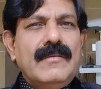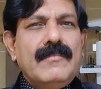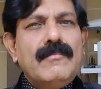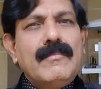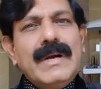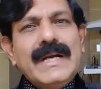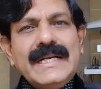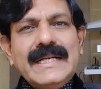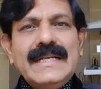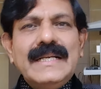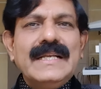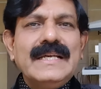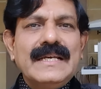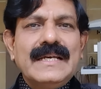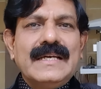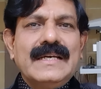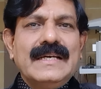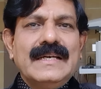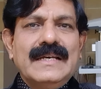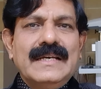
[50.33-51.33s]
மற்ற
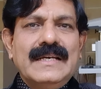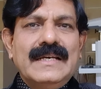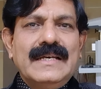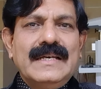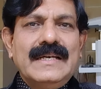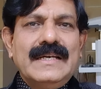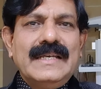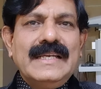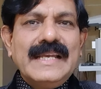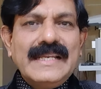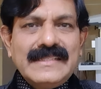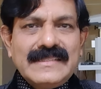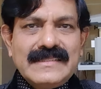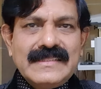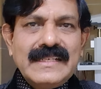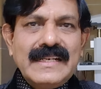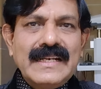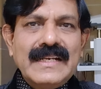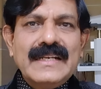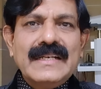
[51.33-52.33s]

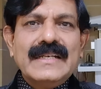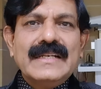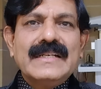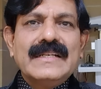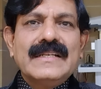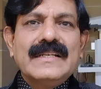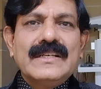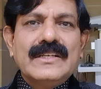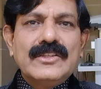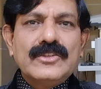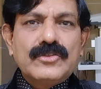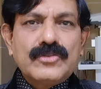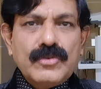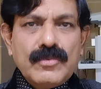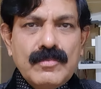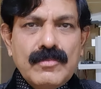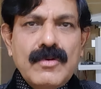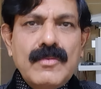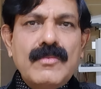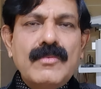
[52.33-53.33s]
எச்சில்
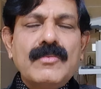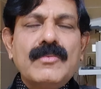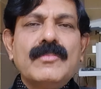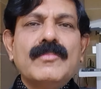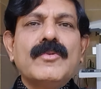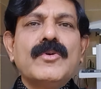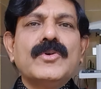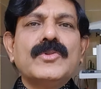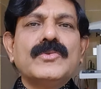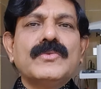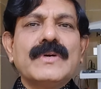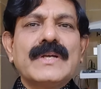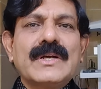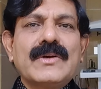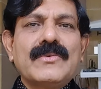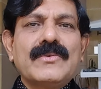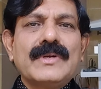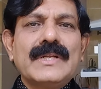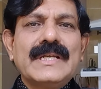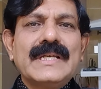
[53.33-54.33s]
தும்மும் போது
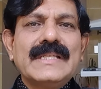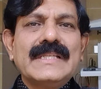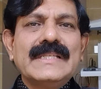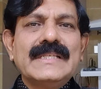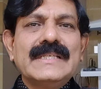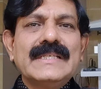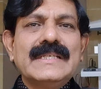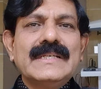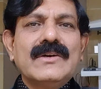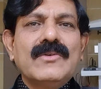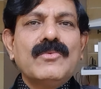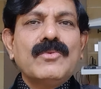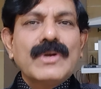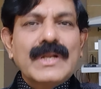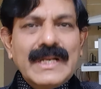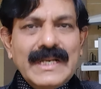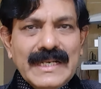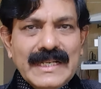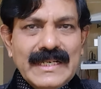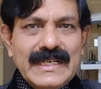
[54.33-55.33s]
வரக்கூடியது
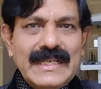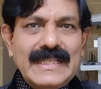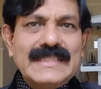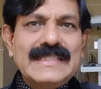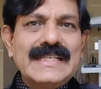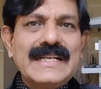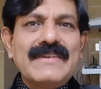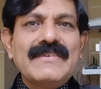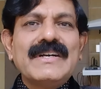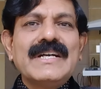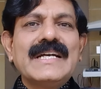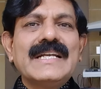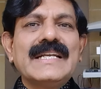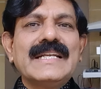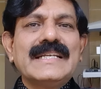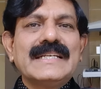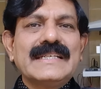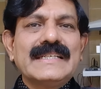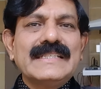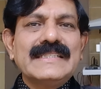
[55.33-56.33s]
உடலில் இருக்க
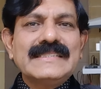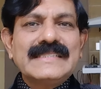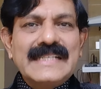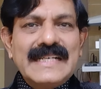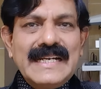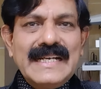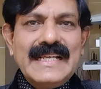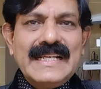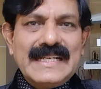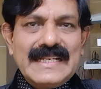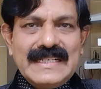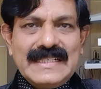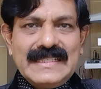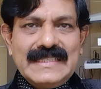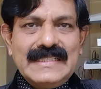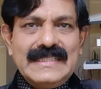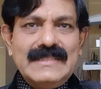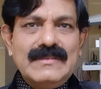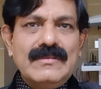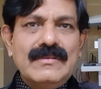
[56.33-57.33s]
திரவங்களில் இருக்குது சிறுநீரில்
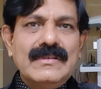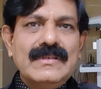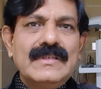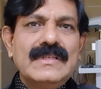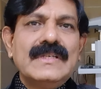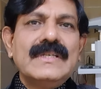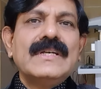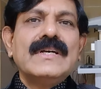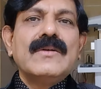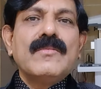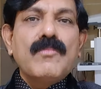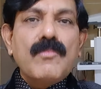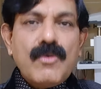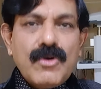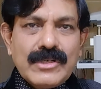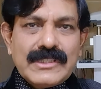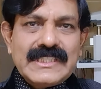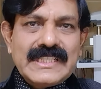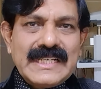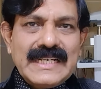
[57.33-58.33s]
இருக்குது
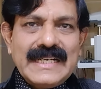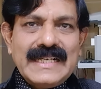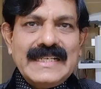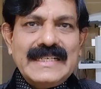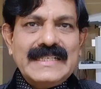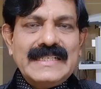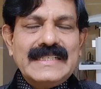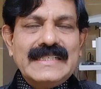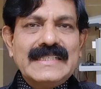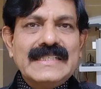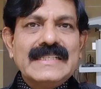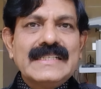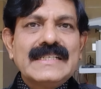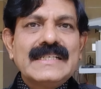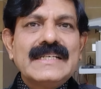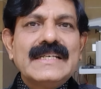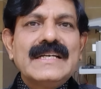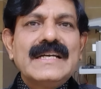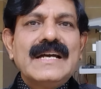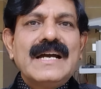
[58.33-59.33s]
மோஷனில் இருக்குது
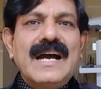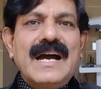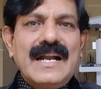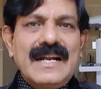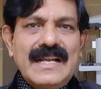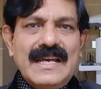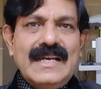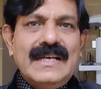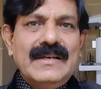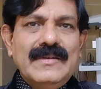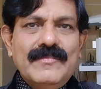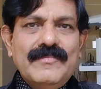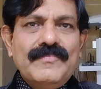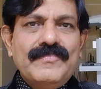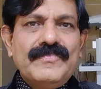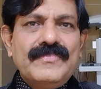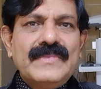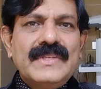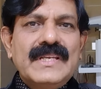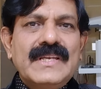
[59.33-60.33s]
ஆனால்
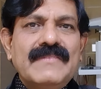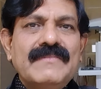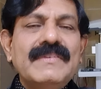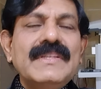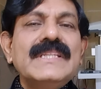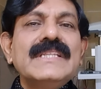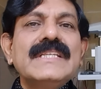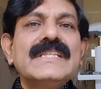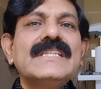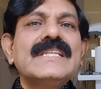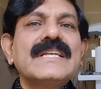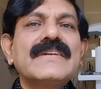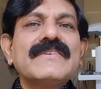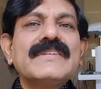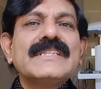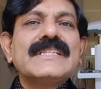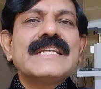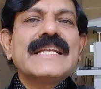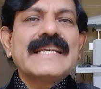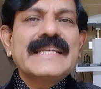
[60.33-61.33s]
விந்து
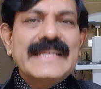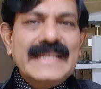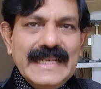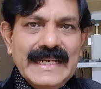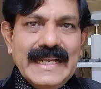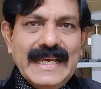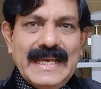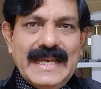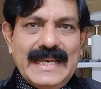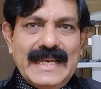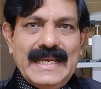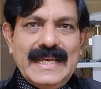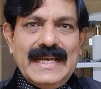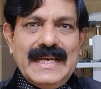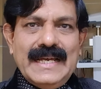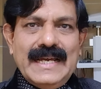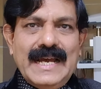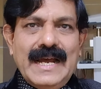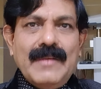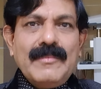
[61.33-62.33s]
திரவத்தில் இல்லை
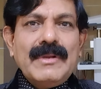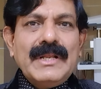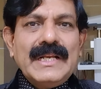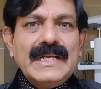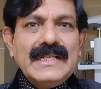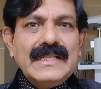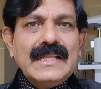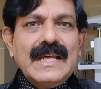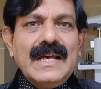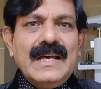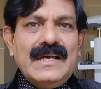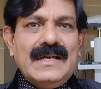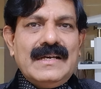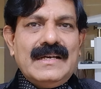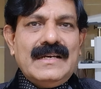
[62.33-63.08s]
அப்படின்னு தான்